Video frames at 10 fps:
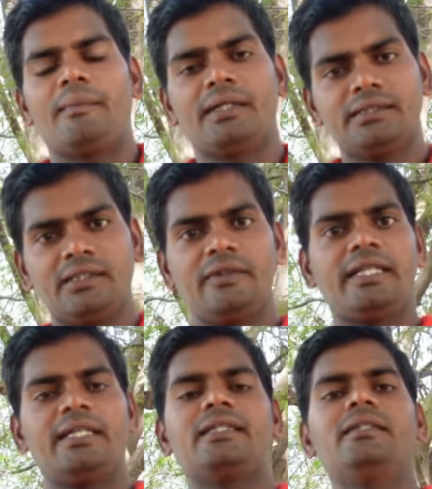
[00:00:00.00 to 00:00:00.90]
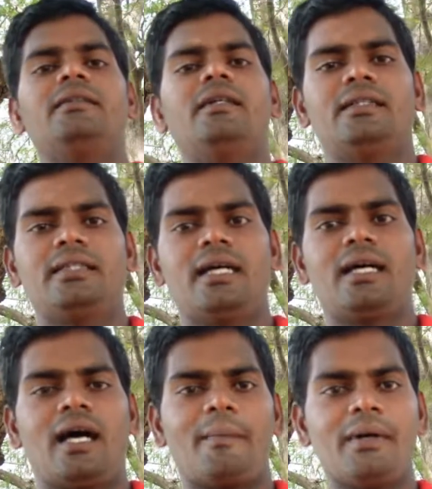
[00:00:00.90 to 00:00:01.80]
பர்த் சர்டிஃபிகேட்டு இந்த
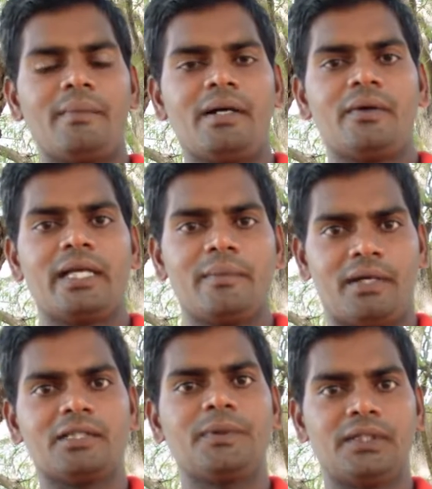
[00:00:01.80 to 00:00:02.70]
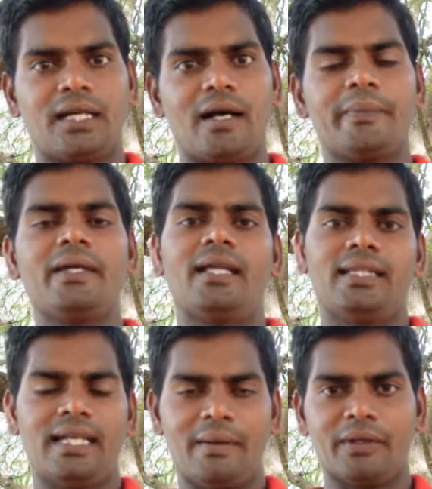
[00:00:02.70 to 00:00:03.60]
அப்பா அம்மாவுடைய பாஸ்போர்ட்டு காப்பி அது
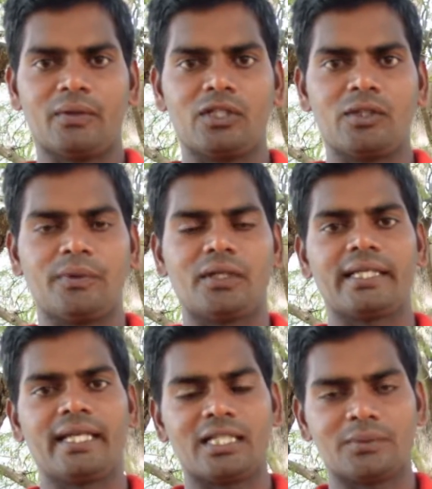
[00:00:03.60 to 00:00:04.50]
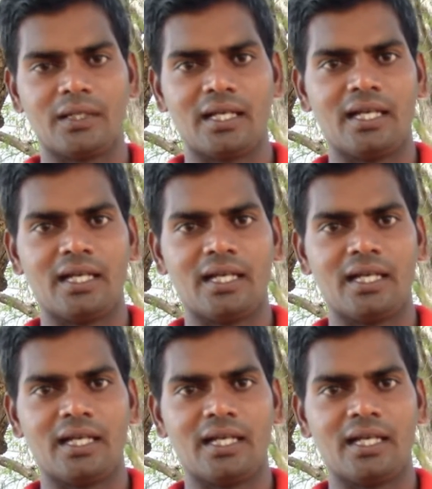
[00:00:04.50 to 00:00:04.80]
எல்லாமே கொண்டுட்டு போகணும் இங்கே ஆஸ்போ